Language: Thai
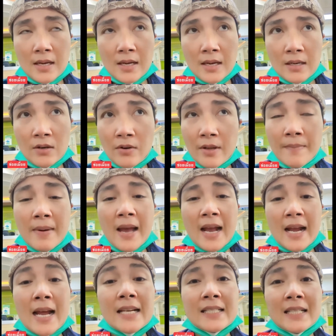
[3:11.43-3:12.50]
น้อยมาก
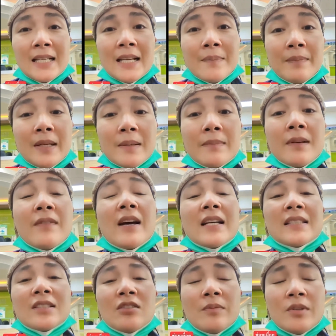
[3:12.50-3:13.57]
อาจจะได้แอดมิดเพิ่นบาง
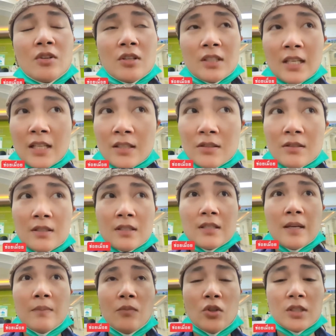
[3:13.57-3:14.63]
สิน้องพี่น้องแต่
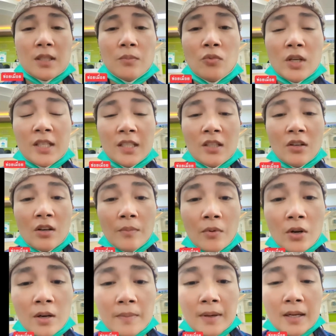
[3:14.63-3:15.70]
ทั้งหมดทั้งมวลนี้รอหมอ
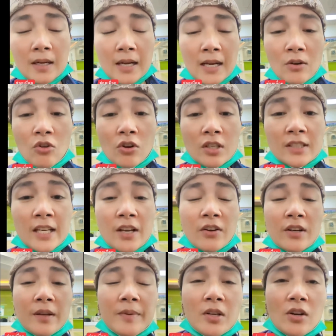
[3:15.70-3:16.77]
อโรคหัวใจก่อน
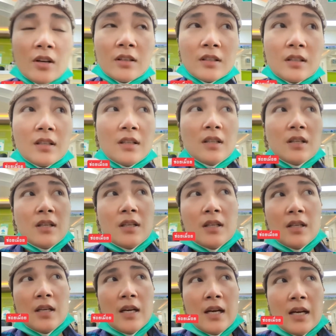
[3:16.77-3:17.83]
นะพี่น้อง
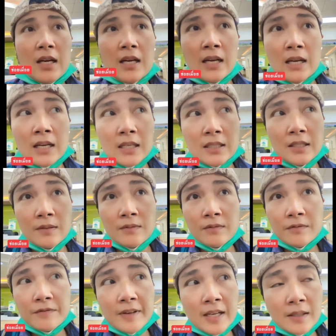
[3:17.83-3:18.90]
กระถิน
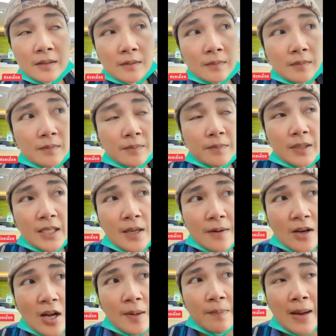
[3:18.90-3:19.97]
ฟังพยา
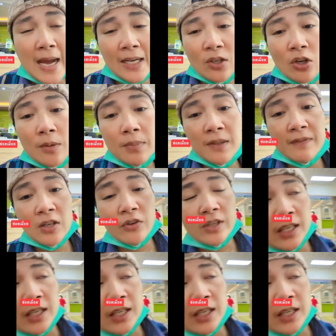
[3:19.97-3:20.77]
บาลบานก่อนเพิ่นเบายัง